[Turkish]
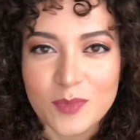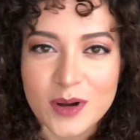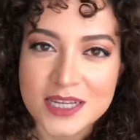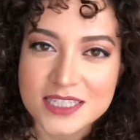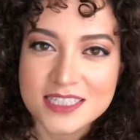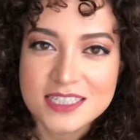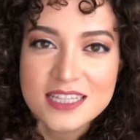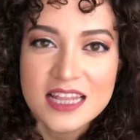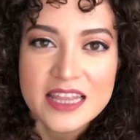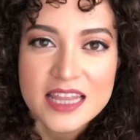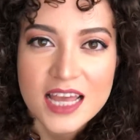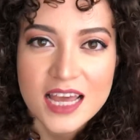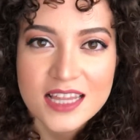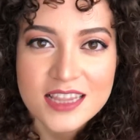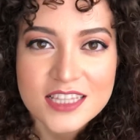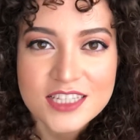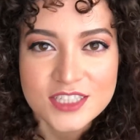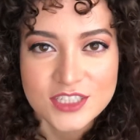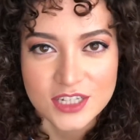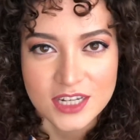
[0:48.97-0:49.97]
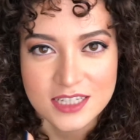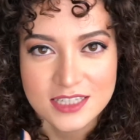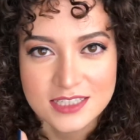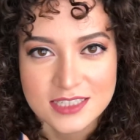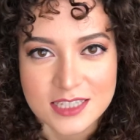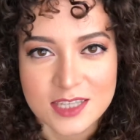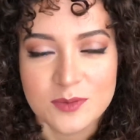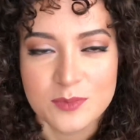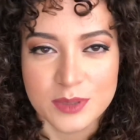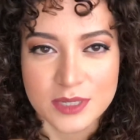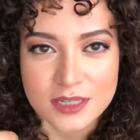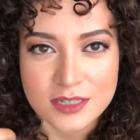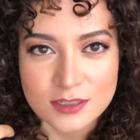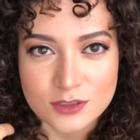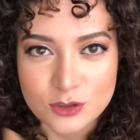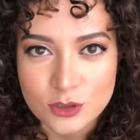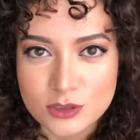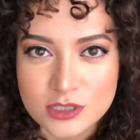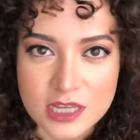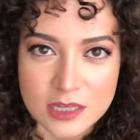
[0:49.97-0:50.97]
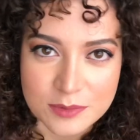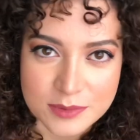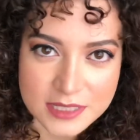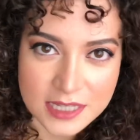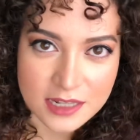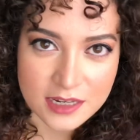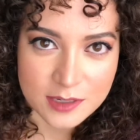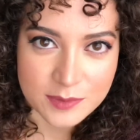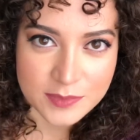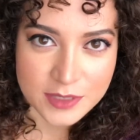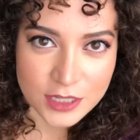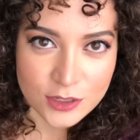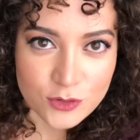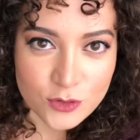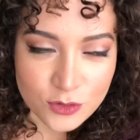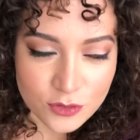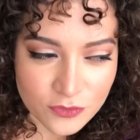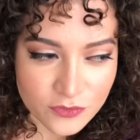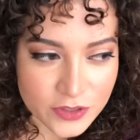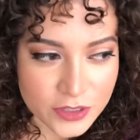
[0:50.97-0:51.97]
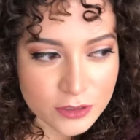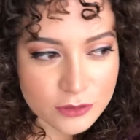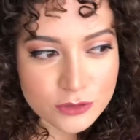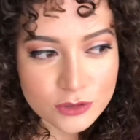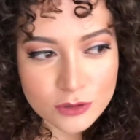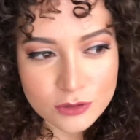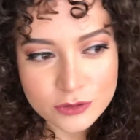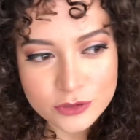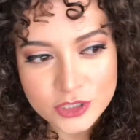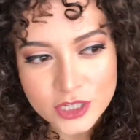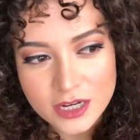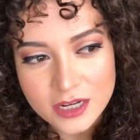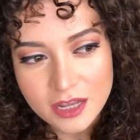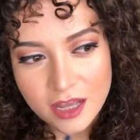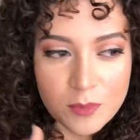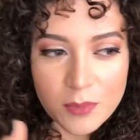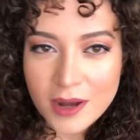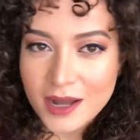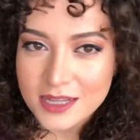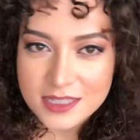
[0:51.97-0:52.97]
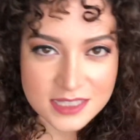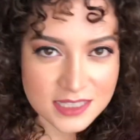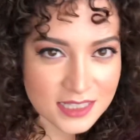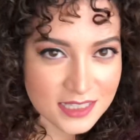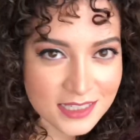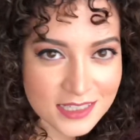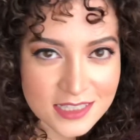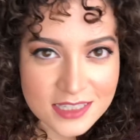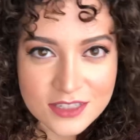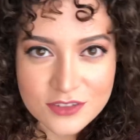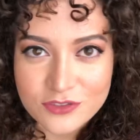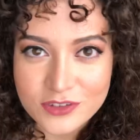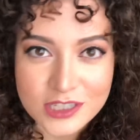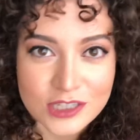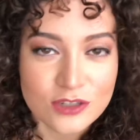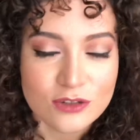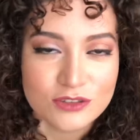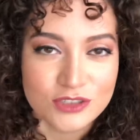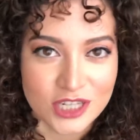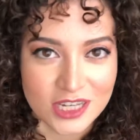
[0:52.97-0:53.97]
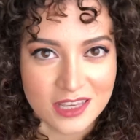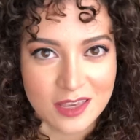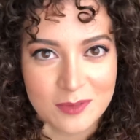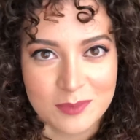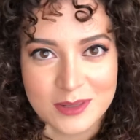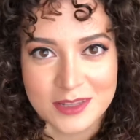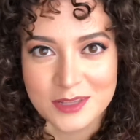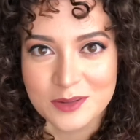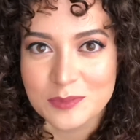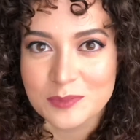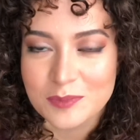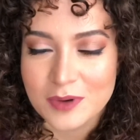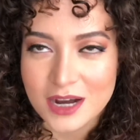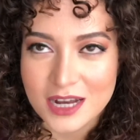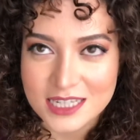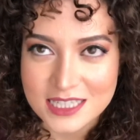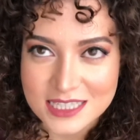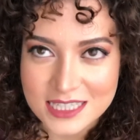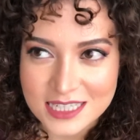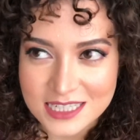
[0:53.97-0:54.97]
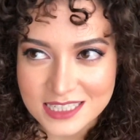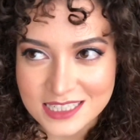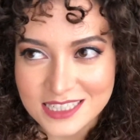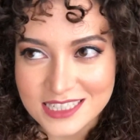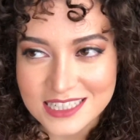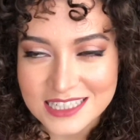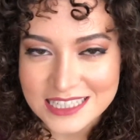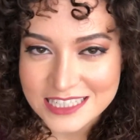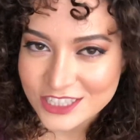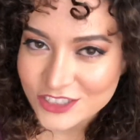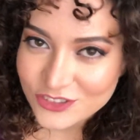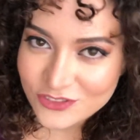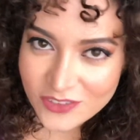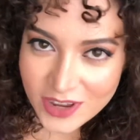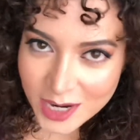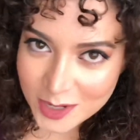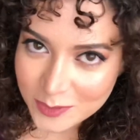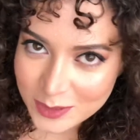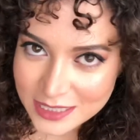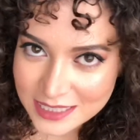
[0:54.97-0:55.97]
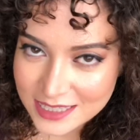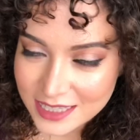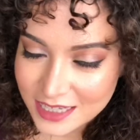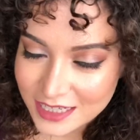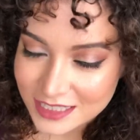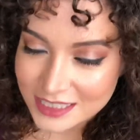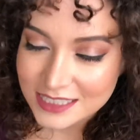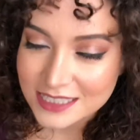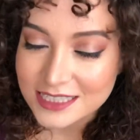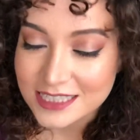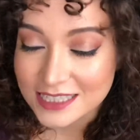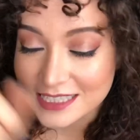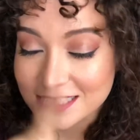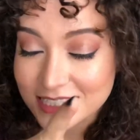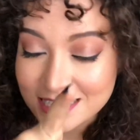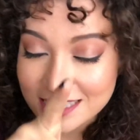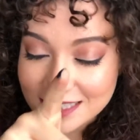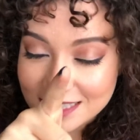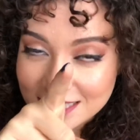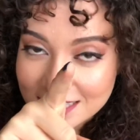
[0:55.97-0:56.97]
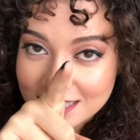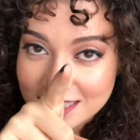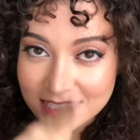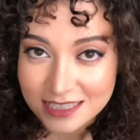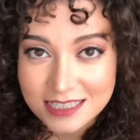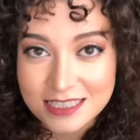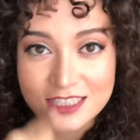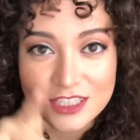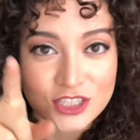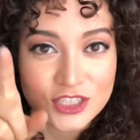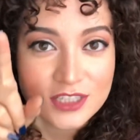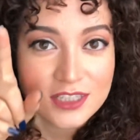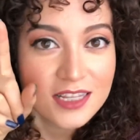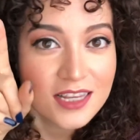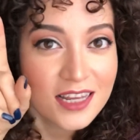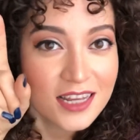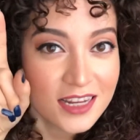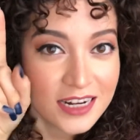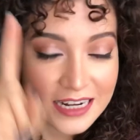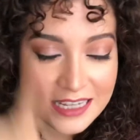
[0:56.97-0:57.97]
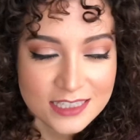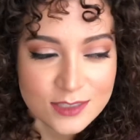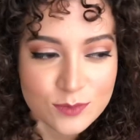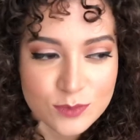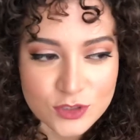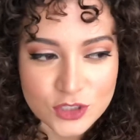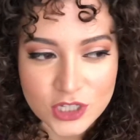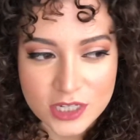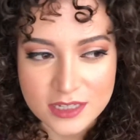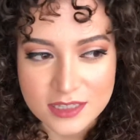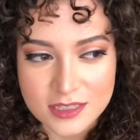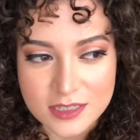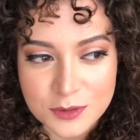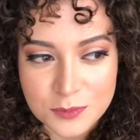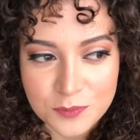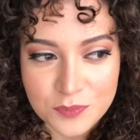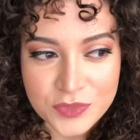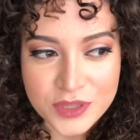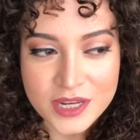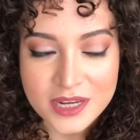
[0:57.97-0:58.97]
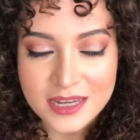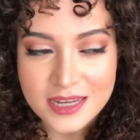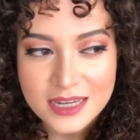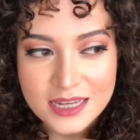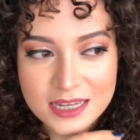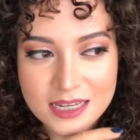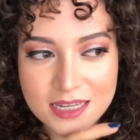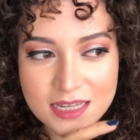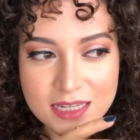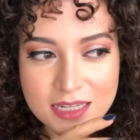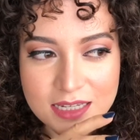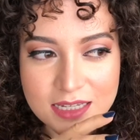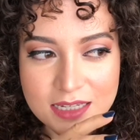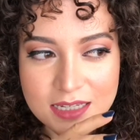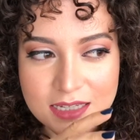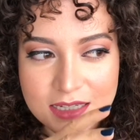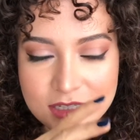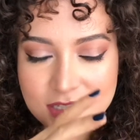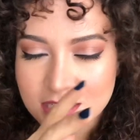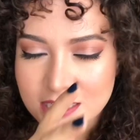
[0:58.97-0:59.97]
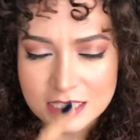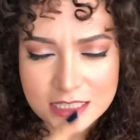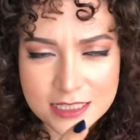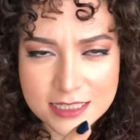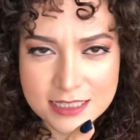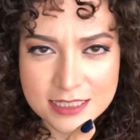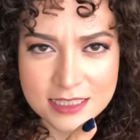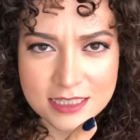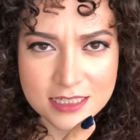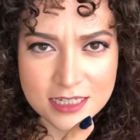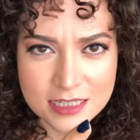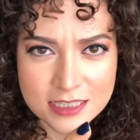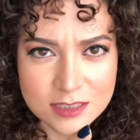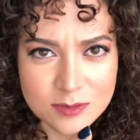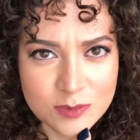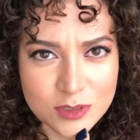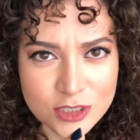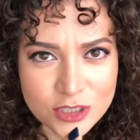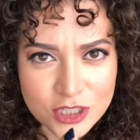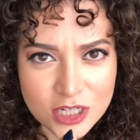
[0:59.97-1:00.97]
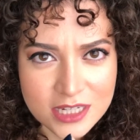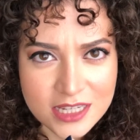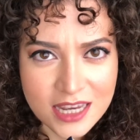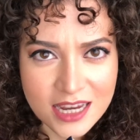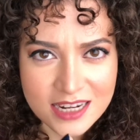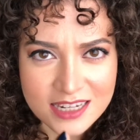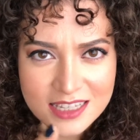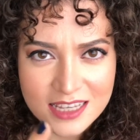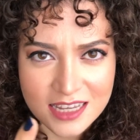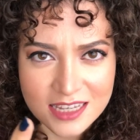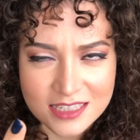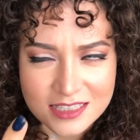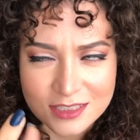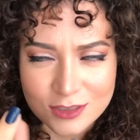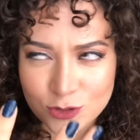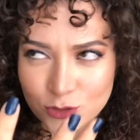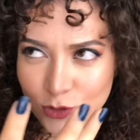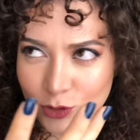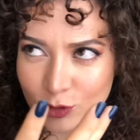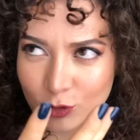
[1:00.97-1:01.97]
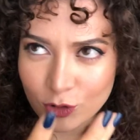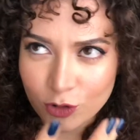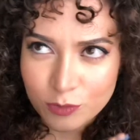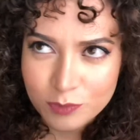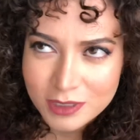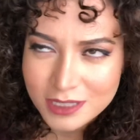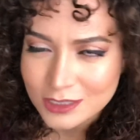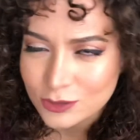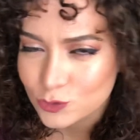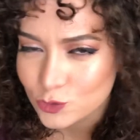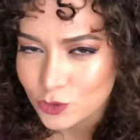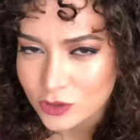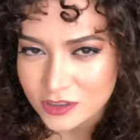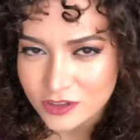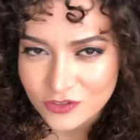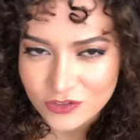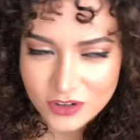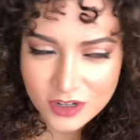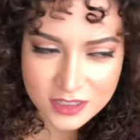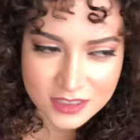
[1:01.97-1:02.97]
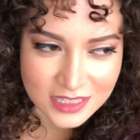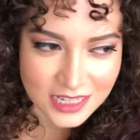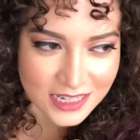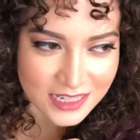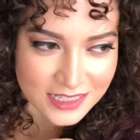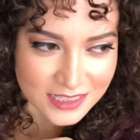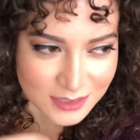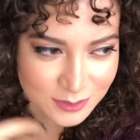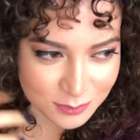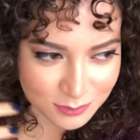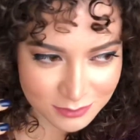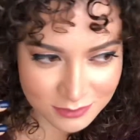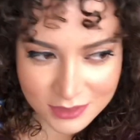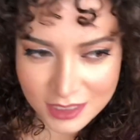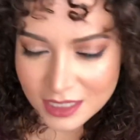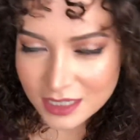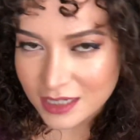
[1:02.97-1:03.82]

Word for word: Başlıktan da anlayacağınız gibi söz elbiselerim deniyorum videosu olacak. Bazılarını video çekebildim, bazılarını izin vermedikleri için gizli gizli sizin için resmini çektim. Ee, gizli gizli resmini çekerken çok komik surat ifadelerim,